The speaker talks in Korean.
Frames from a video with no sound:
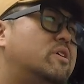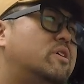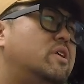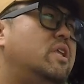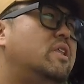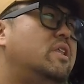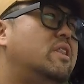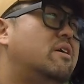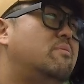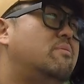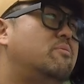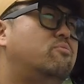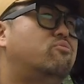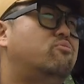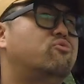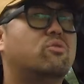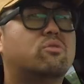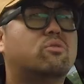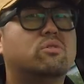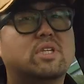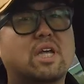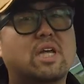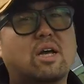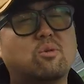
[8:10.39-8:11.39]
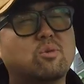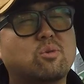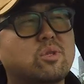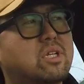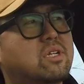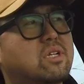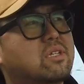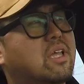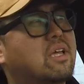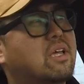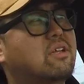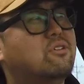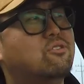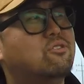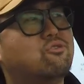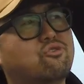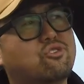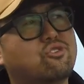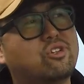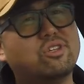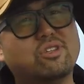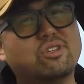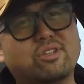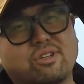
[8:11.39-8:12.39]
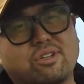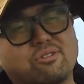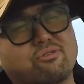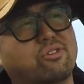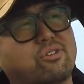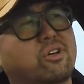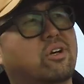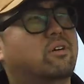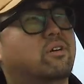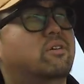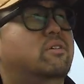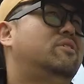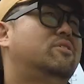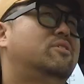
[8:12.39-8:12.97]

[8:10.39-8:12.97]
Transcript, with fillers: 끌린다면 무조건 사십 디를 타는 걸 추천드리고요.